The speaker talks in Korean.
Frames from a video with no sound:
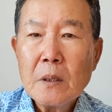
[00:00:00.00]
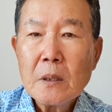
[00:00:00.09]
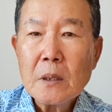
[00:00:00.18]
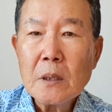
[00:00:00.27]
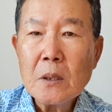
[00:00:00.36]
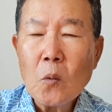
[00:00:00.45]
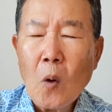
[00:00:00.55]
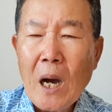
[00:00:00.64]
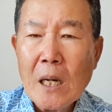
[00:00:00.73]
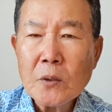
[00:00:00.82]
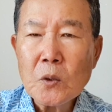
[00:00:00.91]
그
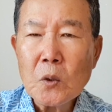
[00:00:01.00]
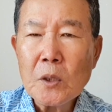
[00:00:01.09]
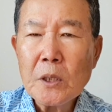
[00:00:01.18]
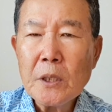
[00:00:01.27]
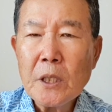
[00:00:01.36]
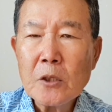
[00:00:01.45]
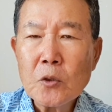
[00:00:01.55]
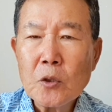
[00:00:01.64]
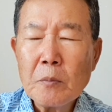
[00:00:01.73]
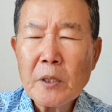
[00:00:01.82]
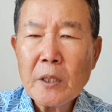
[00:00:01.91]
왕선이
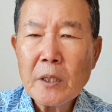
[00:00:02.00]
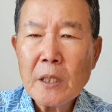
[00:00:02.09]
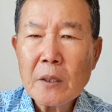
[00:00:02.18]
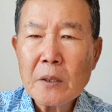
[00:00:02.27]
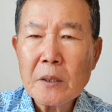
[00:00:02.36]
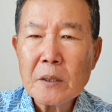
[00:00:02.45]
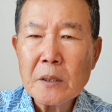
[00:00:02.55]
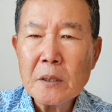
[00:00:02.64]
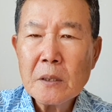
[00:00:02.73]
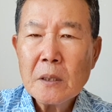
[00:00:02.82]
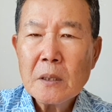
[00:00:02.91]
예수를 믿게 된
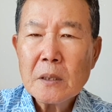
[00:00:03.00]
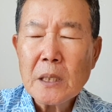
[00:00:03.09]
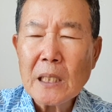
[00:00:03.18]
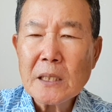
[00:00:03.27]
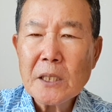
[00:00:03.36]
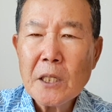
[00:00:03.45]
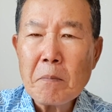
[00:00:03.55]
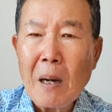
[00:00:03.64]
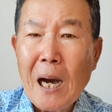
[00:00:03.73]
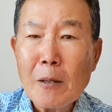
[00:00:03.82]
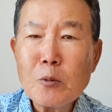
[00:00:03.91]
것은 자신의
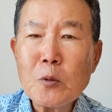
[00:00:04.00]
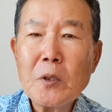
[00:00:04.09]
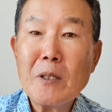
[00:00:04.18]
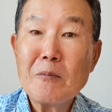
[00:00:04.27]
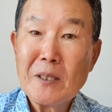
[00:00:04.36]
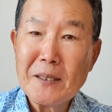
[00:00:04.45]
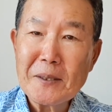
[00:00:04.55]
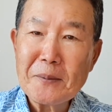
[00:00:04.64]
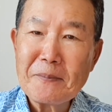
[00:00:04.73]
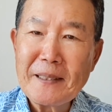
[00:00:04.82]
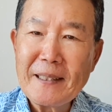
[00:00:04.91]
마부
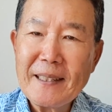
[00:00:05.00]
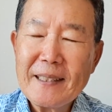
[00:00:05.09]
때문이었습니다.